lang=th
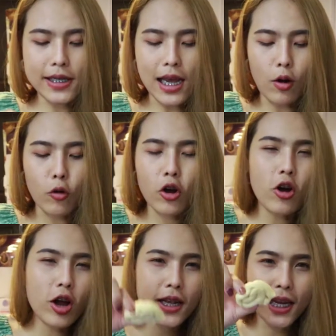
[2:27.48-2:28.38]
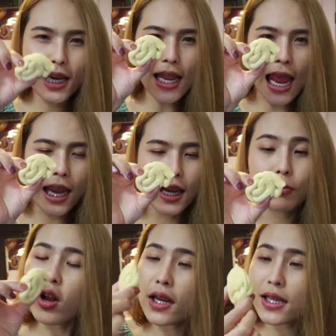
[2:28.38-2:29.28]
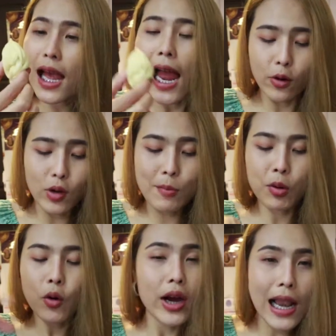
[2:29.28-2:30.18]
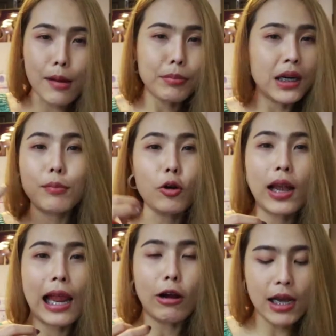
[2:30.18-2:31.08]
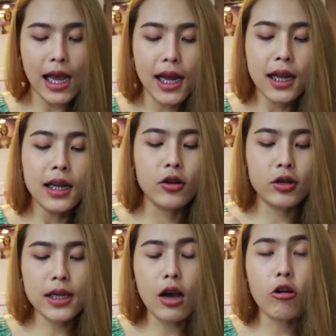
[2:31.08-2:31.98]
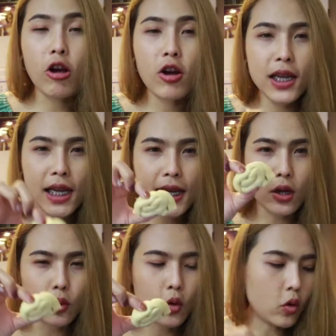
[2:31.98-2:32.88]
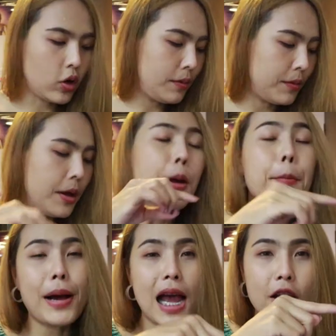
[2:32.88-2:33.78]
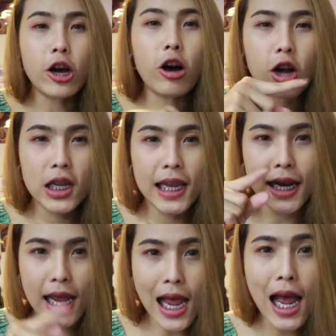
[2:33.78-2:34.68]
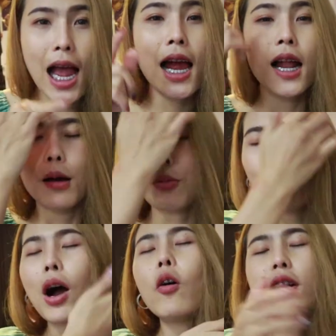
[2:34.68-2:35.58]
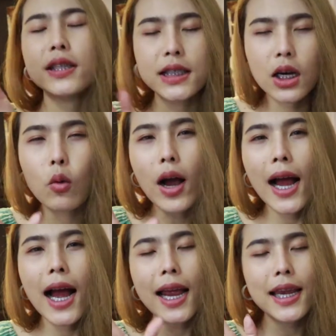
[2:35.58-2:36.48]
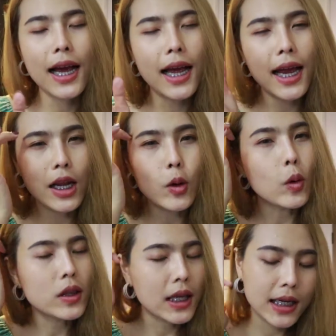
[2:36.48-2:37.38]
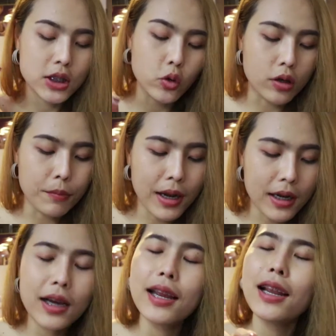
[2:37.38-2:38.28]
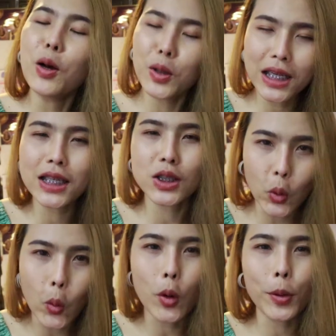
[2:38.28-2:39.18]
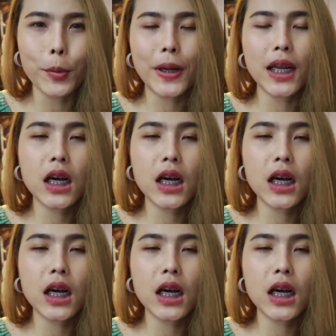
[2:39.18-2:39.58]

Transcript: จะเอาก้อนนี้นะก้อนนี้สะอาดอยู่นะเพราะว่าล้างมือเรียบร้อยแล้วนะคะเราจะเอาก้อนนี้นะคะทุกคนมาทอดในกระทะเพราะว่าออยเชื่อว่ายังไงโรตีสดมันโรตีสุกมัน